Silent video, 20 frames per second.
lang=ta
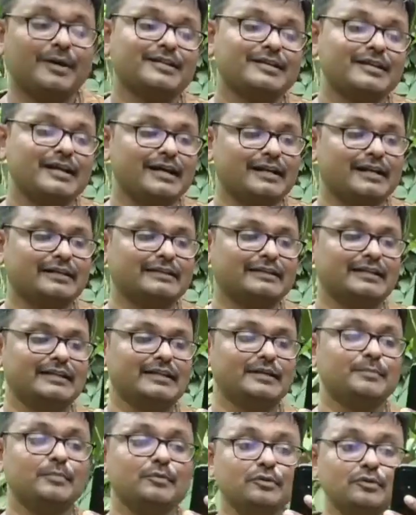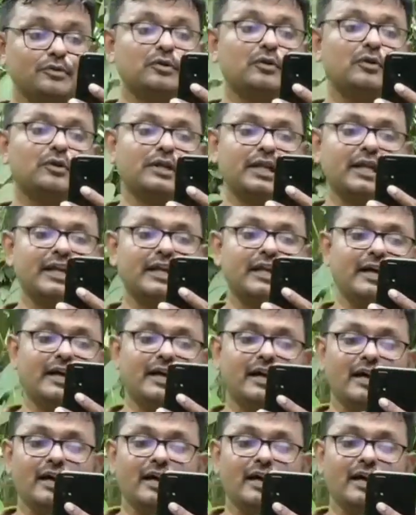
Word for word: பதினாறாம் தேதி புதுக்கோட்டையில